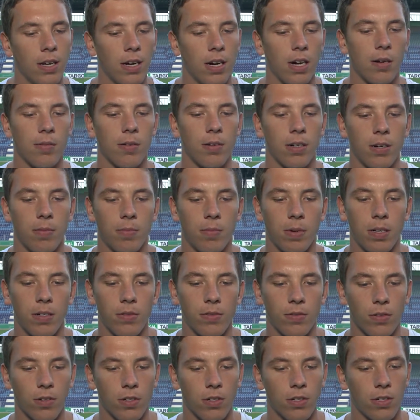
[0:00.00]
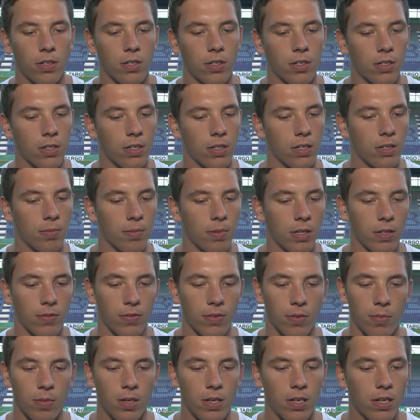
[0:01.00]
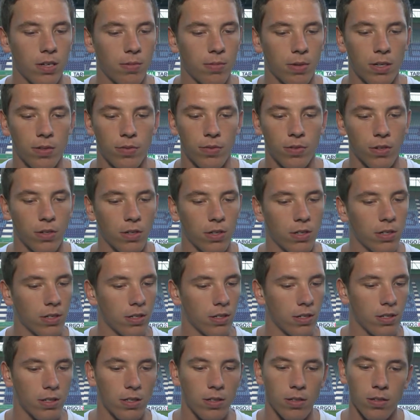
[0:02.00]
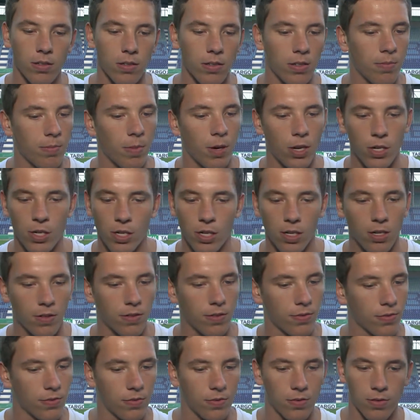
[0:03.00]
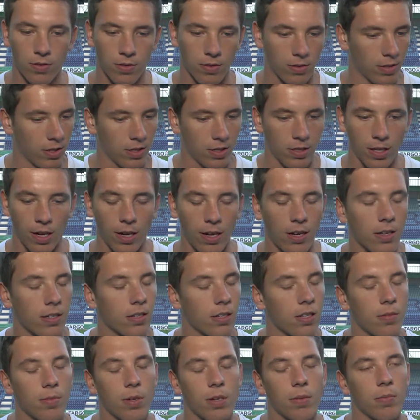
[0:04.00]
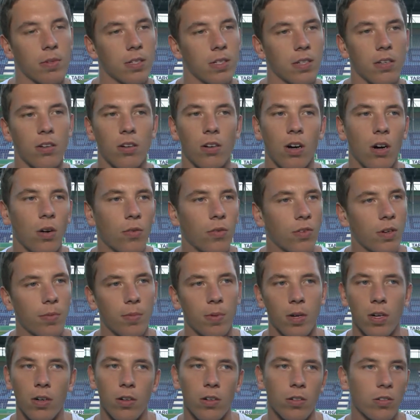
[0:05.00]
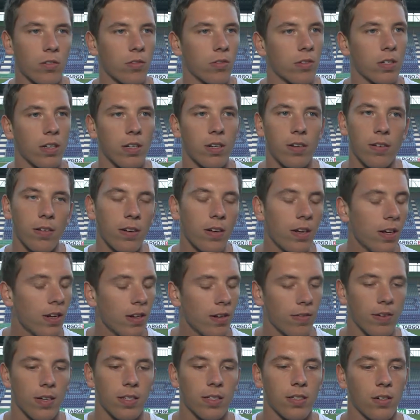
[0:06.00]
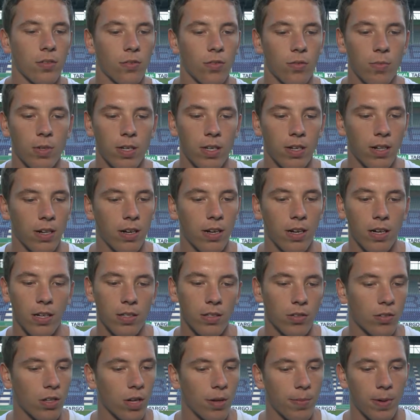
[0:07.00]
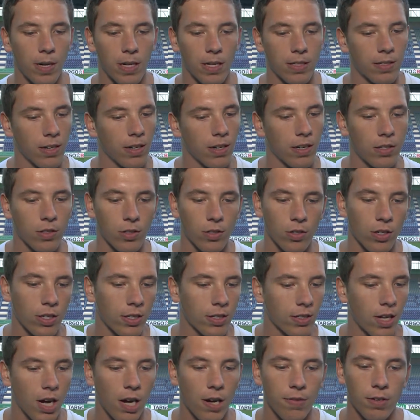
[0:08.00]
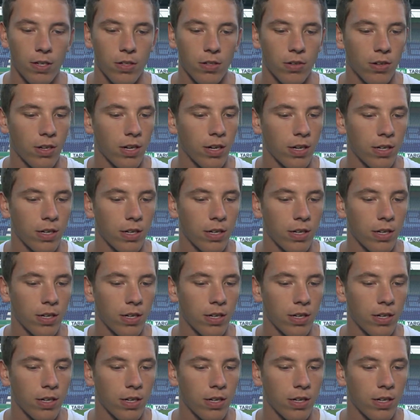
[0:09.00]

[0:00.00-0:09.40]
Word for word: Aber meine Freunde, meine Familie, meine Freundin, die Mannschaft, das Trainerteam hat mich dann auch aufgebaut. Und dann war es auch für mich klar, so nach ein paar Tagen, so jetzt greife ich neu